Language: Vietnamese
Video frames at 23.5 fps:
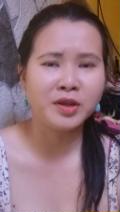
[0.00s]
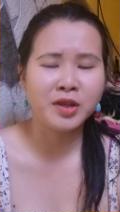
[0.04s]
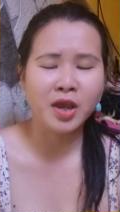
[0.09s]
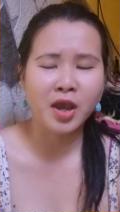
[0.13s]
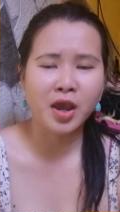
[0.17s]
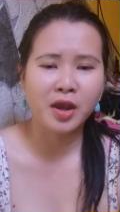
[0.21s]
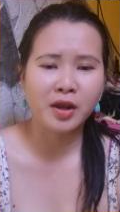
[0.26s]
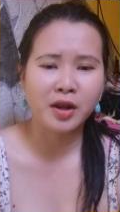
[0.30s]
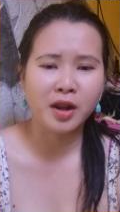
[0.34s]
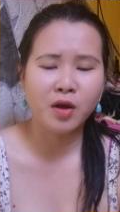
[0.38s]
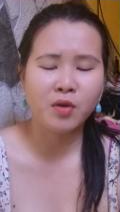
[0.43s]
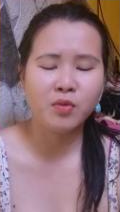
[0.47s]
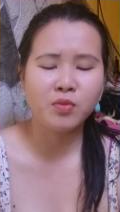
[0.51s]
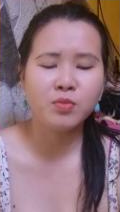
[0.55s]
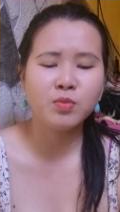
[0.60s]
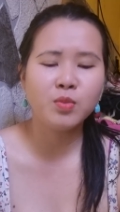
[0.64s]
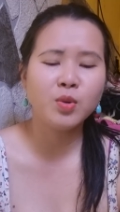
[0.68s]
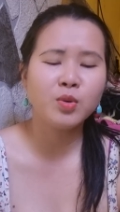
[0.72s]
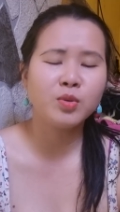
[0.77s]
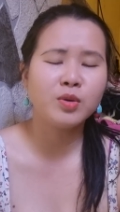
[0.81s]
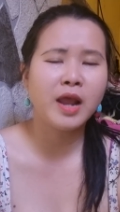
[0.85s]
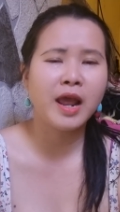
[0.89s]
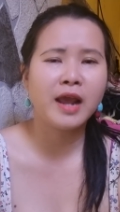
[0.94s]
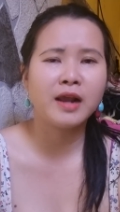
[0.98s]
về đâu
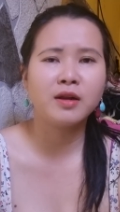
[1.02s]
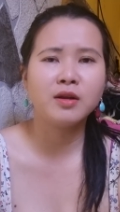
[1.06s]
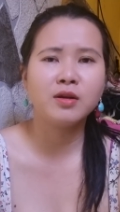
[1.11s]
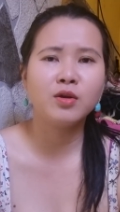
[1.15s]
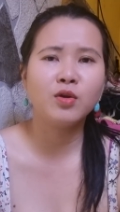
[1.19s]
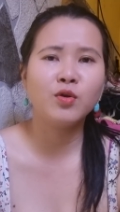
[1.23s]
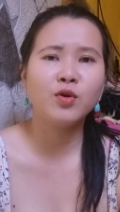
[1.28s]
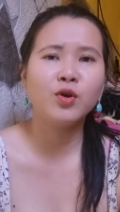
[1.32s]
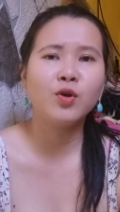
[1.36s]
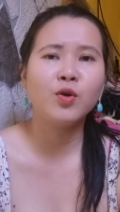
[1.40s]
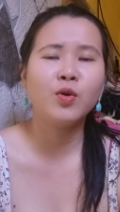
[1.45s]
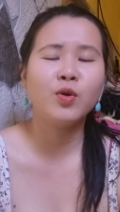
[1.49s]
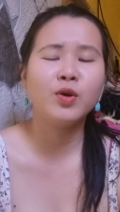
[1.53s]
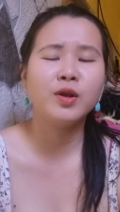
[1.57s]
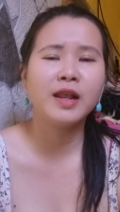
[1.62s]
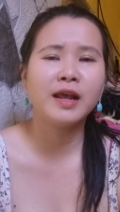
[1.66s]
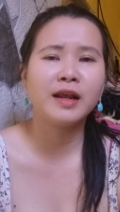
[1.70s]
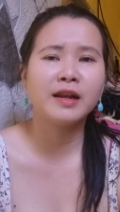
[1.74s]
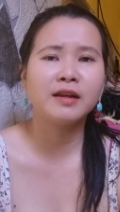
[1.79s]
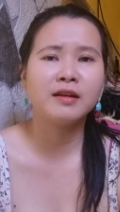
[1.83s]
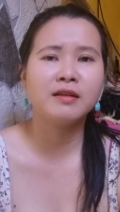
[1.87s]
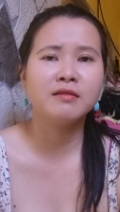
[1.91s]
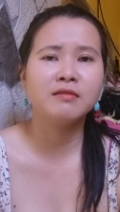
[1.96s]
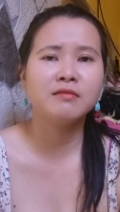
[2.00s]
cũng đang lui khui
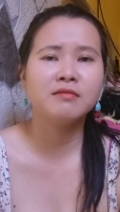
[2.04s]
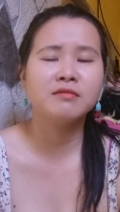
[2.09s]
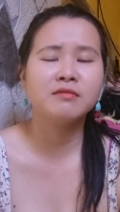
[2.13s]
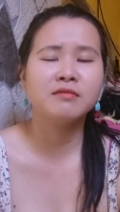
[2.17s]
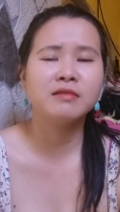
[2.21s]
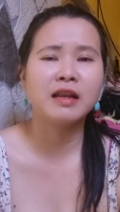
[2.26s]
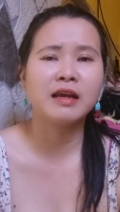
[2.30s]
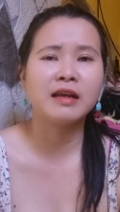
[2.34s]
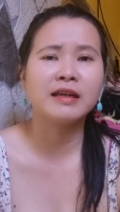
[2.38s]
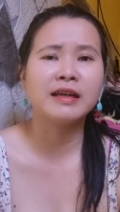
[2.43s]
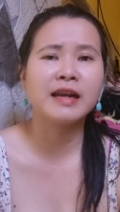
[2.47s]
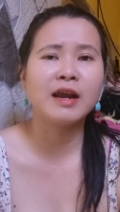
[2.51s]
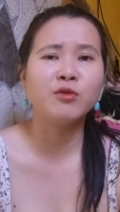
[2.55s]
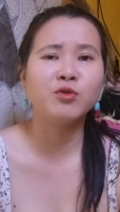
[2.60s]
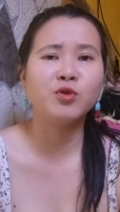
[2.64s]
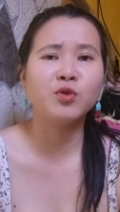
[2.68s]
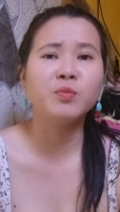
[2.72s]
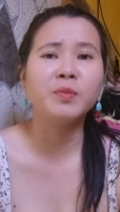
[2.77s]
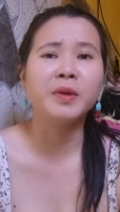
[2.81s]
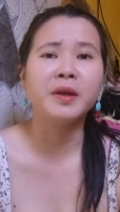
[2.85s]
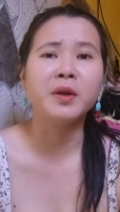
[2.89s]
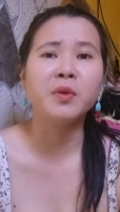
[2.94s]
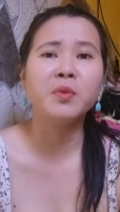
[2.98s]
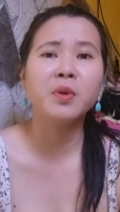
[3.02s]
đang ờ, lặt rau chuẩn
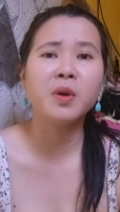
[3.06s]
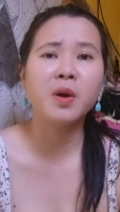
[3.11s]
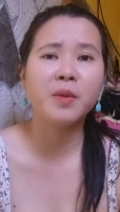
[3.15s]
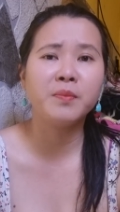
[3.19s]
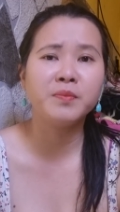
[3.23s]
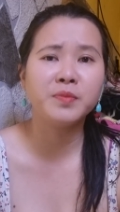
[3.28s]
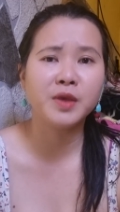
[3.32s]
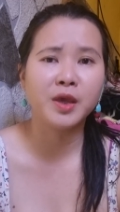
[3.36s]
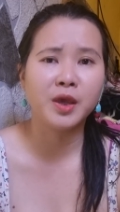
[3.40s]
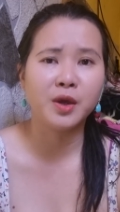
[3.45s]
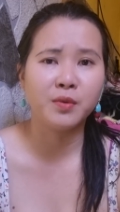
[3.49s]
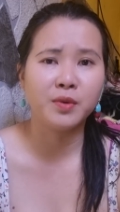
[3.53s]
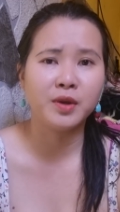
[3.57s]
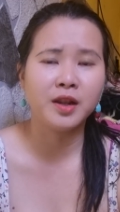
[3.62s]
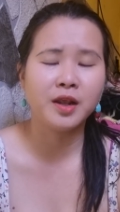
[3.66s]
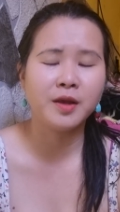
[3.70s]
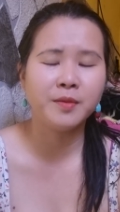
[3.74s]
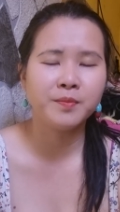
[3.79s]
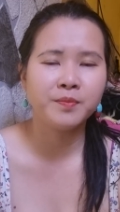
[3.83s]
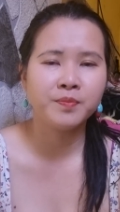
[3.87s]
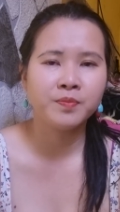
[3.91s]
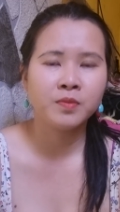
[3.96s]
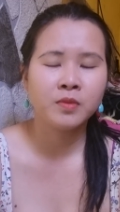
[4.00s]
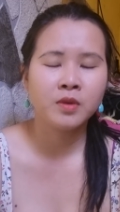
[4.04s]
bị nấu cơm chiều vậy đó
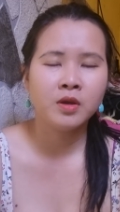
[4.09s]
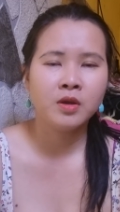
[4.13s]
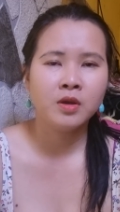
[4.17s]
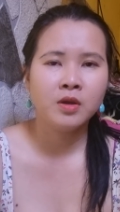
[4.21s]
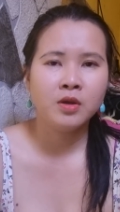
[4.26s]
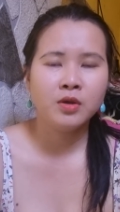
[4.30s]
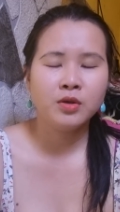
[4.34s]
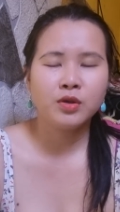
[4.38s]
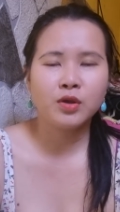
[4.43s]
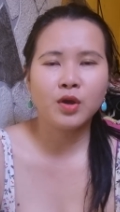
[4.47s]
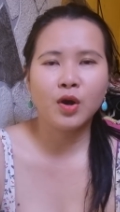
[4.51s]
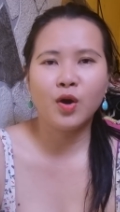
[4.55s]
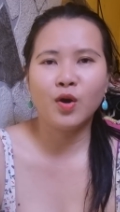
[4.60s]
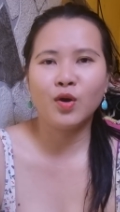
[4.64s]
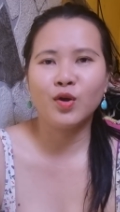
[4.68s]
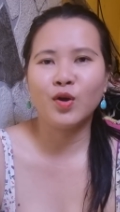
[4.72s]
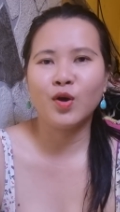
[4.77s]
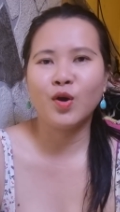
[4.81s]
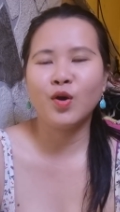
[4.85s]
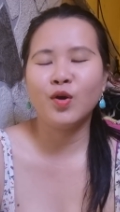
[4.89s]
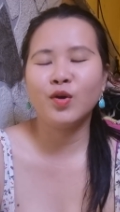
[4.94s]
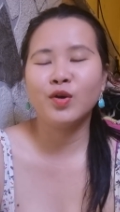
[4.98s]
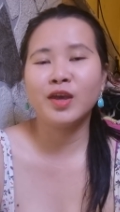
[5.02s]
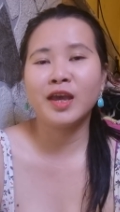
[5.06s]
trời
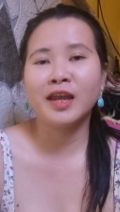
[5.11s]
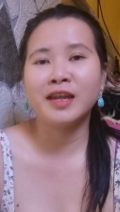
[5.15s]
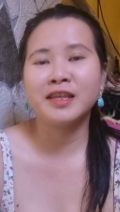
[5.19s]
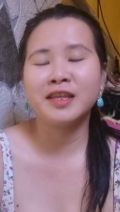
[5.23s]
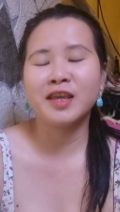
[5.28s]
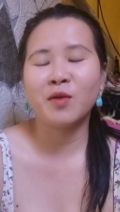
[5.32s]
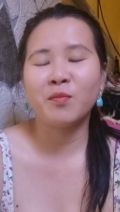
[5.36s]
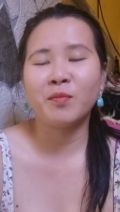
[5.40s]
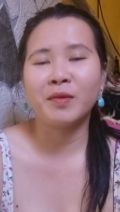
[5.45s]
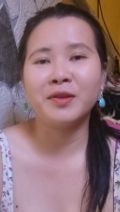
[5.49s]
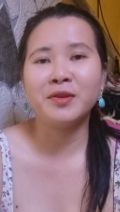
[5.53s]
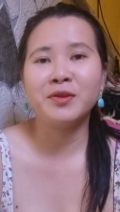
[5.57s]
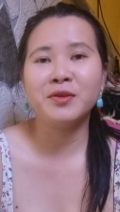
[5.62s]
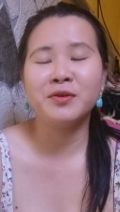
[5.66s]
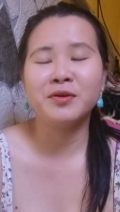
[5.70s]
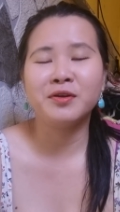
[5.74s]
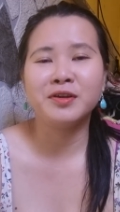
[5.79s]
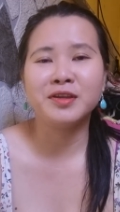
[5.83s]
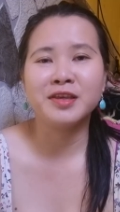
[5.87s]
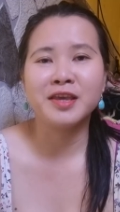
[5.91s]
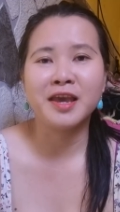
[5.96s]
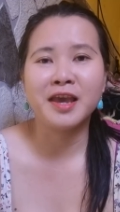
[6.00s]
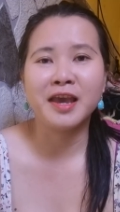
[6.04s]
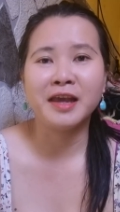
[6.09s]
ơi anh chồng ảnh vừa
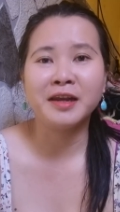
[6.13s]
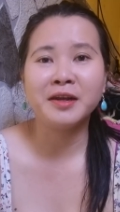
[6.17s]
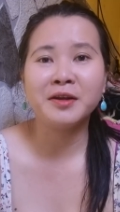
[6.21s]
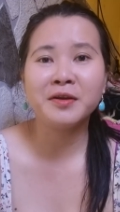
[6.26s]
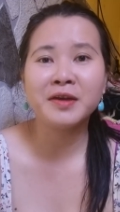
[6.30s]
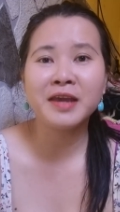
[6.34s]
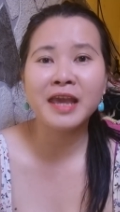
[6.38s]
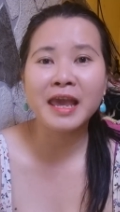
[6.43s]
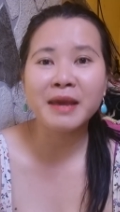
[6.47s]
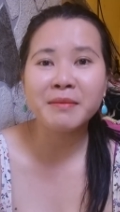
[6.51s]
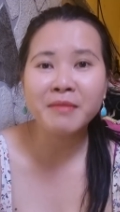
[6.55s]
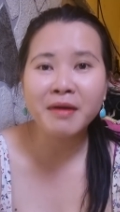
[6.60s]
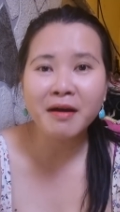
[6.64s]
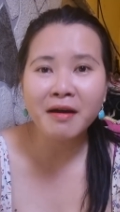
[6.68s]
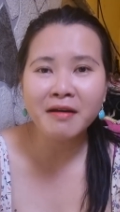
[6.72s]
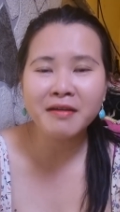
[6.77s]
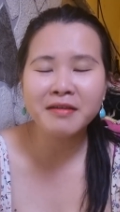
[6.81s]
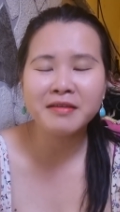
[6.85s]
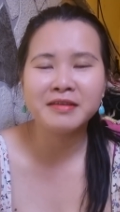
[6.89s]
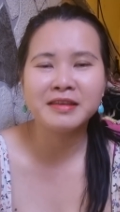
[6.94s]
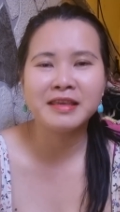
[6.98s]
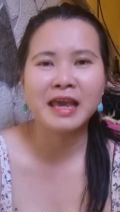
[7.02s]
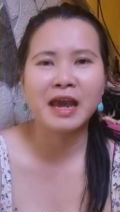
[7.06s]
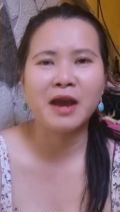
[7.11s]
về anh nói em
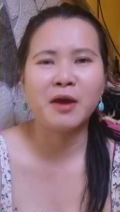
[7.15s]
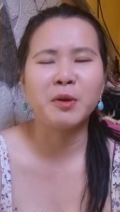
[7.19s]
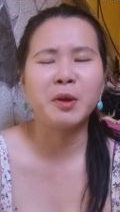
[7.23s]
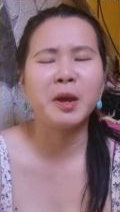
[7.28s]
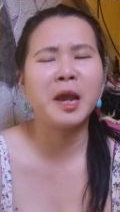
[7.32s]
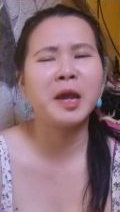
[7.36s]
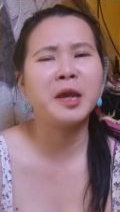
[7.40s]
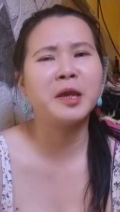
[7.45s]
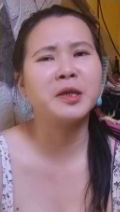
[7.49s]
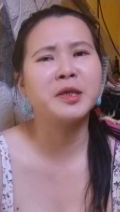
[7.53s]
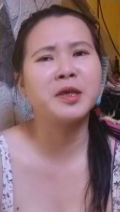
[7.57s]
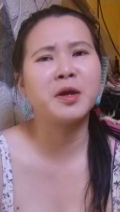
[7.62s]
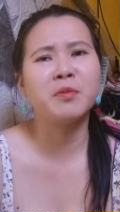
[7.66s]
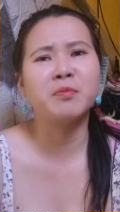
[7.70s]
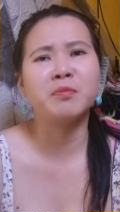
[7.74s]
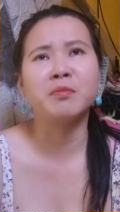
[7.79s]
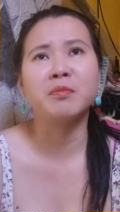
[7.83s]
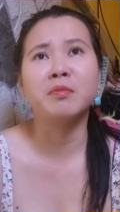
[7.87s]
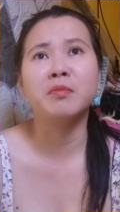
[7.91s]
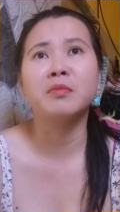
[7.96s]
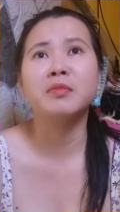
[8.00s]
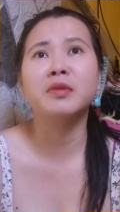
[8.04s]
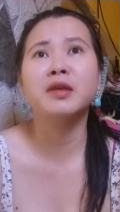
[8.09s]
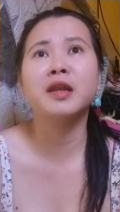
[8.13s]
ơi chào hai chồng
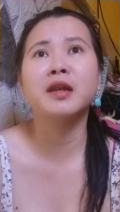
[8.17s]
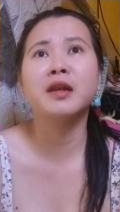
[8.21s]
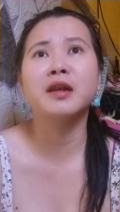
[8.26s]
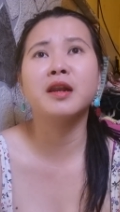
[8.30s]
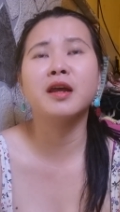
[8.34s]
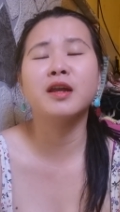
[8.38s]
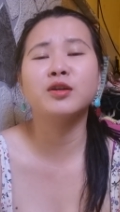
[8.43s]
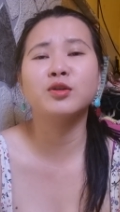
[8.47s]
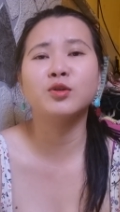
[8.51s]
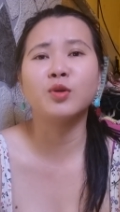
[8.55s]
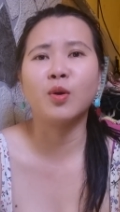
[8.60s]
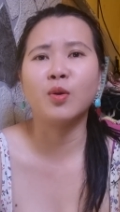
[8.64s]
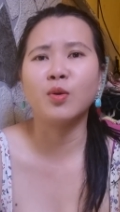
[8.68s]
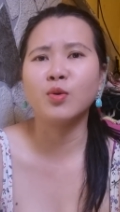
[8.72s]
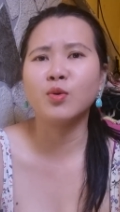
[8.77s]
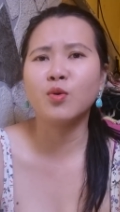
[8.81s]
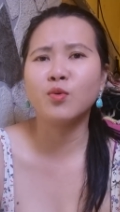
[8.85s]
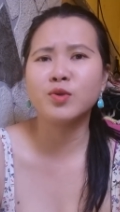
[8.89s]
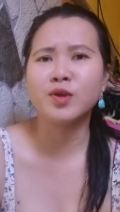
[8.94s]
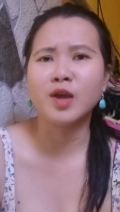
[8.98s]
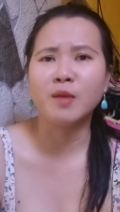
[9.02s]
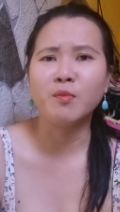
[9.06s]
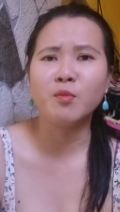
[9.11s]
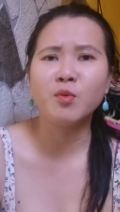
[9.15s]
nhìn lên trời cô
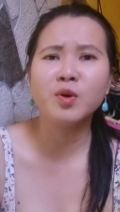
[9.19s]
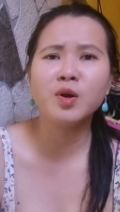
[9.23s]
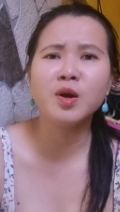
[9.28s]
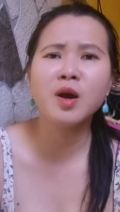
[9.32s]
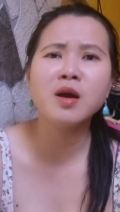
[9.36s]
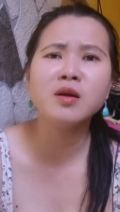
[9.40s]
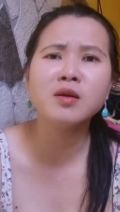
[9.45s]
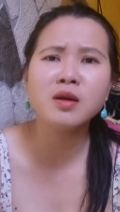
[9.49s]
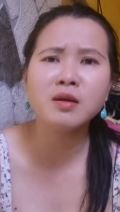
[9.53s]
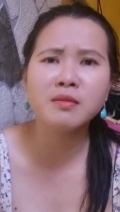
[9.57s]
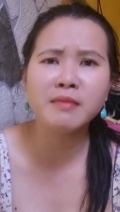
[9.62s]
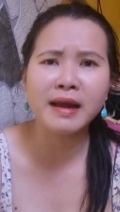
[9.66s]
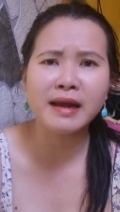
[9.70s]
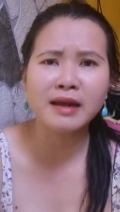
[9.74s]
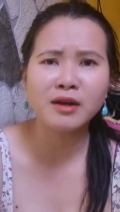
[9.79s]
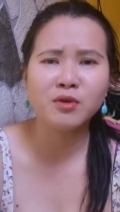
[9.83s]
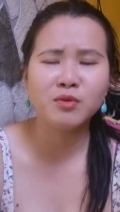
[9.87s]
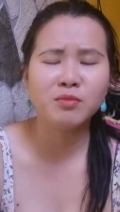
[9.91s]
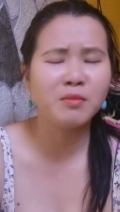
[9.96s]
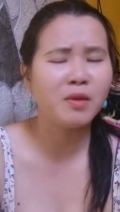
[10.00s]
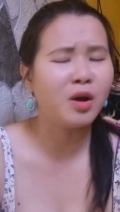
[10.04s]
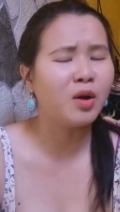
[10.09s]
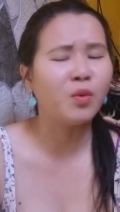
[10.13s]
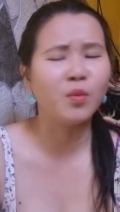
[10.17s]
vợ muốn gớt nước mắt
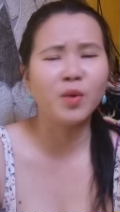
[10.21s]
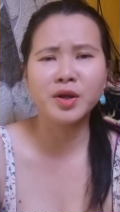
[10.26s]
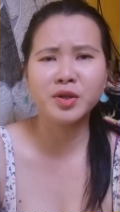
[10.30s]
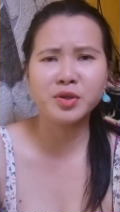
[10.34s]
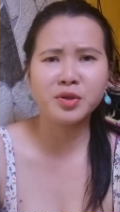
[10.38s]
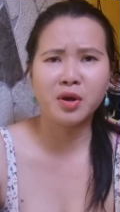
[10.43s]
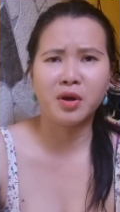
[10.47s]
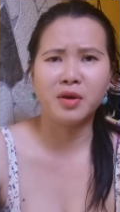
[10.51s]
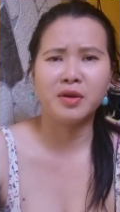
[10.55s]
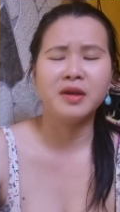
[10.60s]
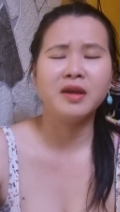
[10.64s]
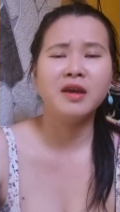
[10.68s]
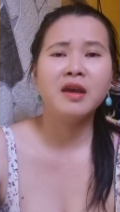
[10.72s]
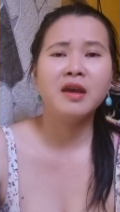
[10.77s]
luôn mừng quá trời